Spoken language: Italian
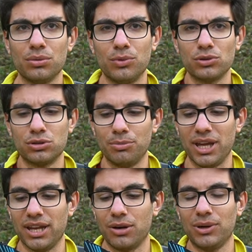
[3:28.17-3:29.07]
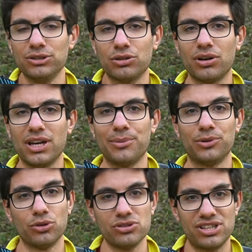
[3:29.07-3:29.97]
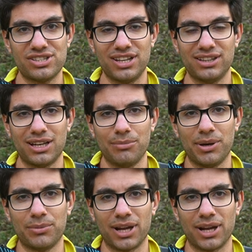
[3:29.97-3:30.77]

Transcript: molto bene quando corriamo non si sente che abbiamo